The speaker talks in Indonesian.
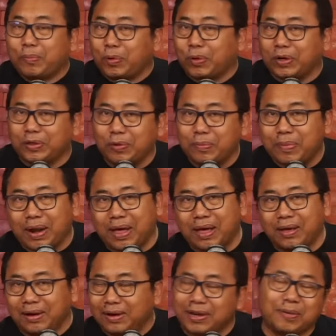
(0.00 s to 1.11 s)
Bro Ketum malah
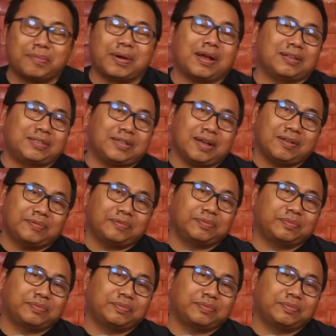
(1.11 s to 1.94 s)
diem aja.